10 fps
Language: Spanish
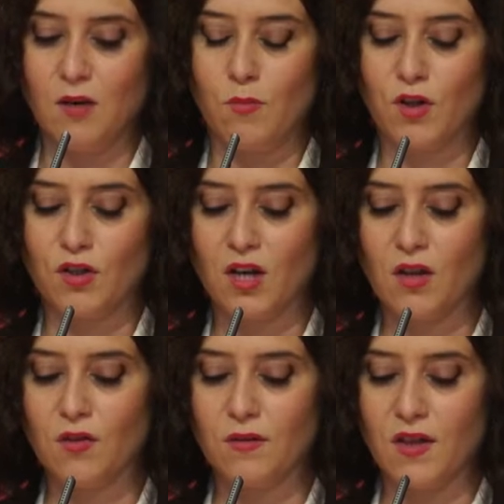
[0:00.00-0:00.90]
Por otro
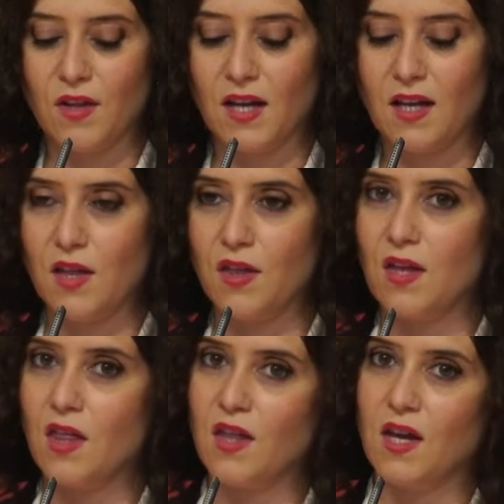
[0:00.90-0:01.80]
lado, acerca de la
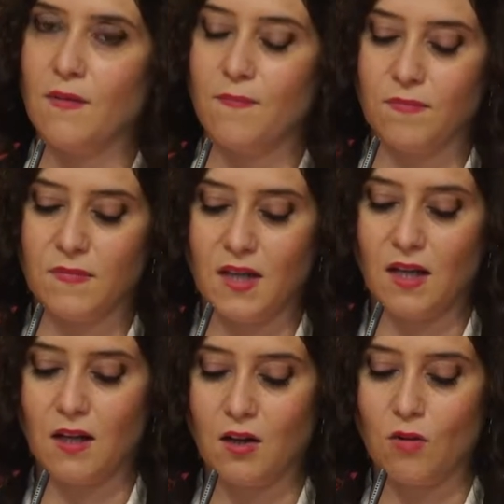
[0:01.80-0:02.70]
incidencia
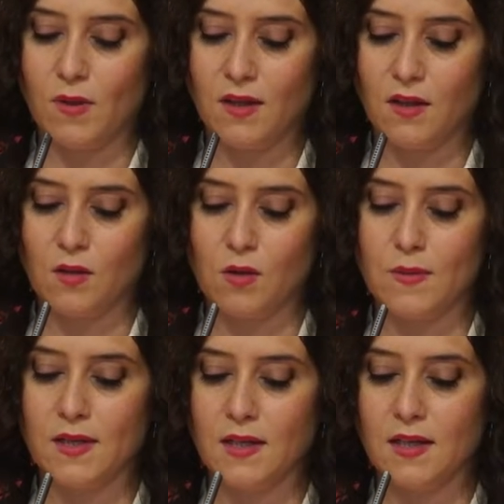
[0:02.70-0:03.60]
del
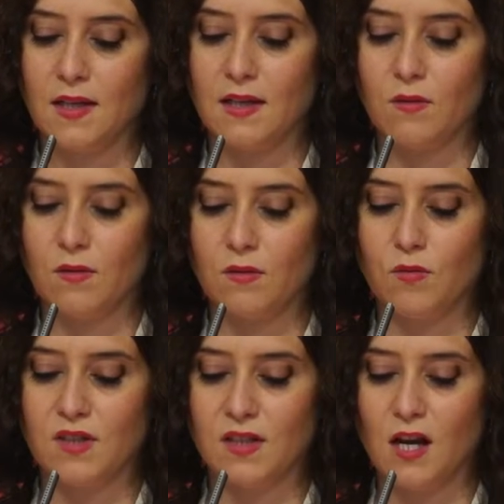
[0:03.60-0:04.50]
COVID-19 en
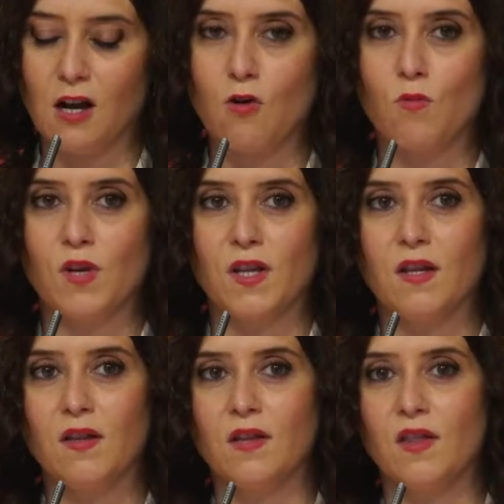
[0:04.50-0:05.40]
nuestra
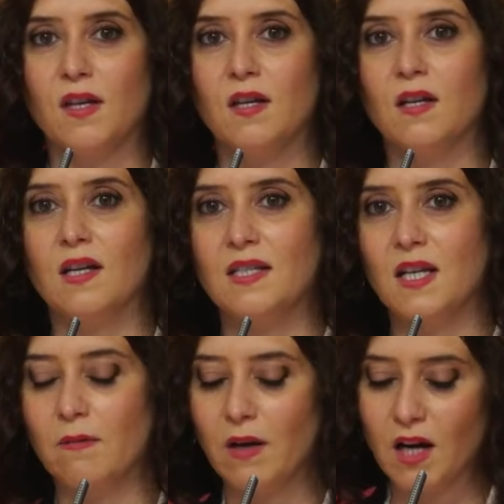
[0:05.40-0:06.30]
comunidad, decir que
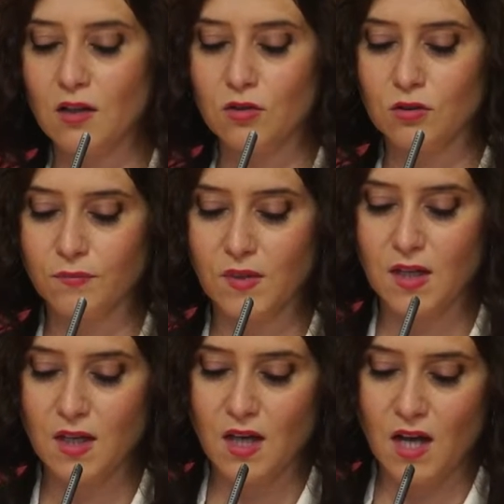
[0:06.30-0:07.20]
sigue bajando.
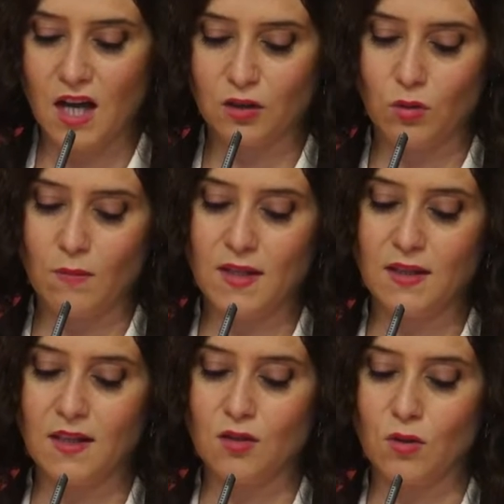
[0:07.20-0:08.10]

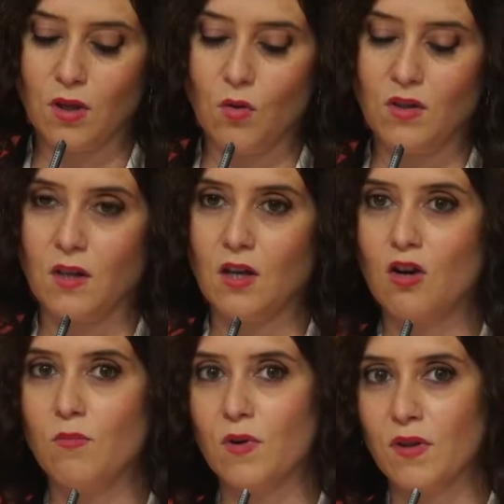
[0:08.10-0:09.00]
Actualmente es un
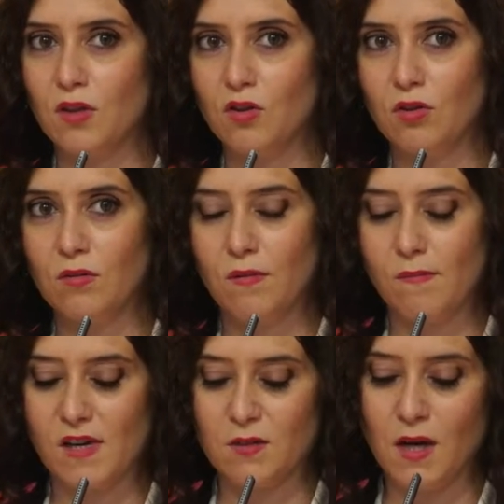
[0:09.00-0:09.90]
55%
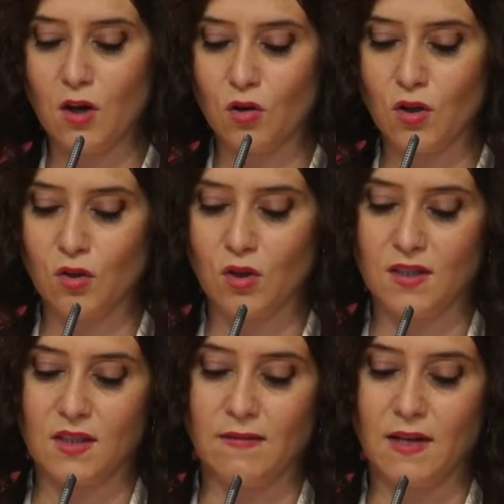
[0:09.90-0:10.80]
más bajo de lo que
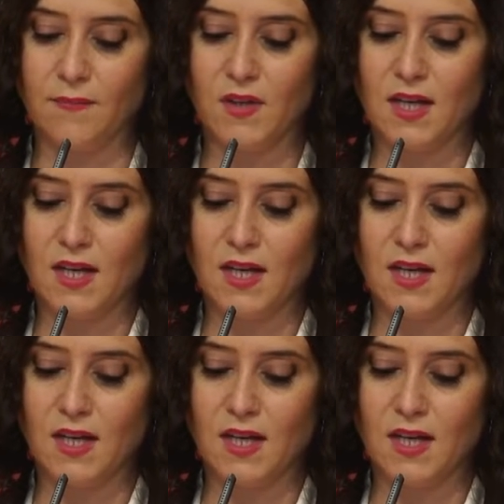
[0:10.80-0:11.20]
estaba